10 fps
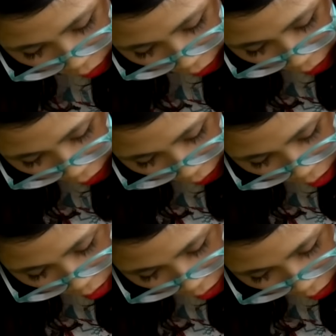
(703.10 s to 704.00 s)
uh, canh nhà
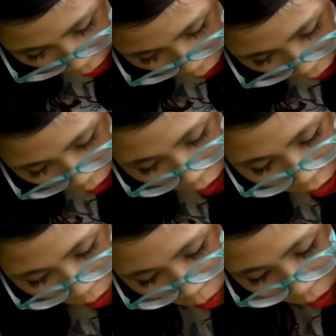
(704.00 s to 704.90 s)
cho chị nhá
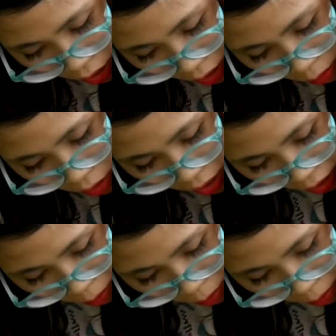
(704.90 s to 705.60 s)
xong rồi khi nào nhìn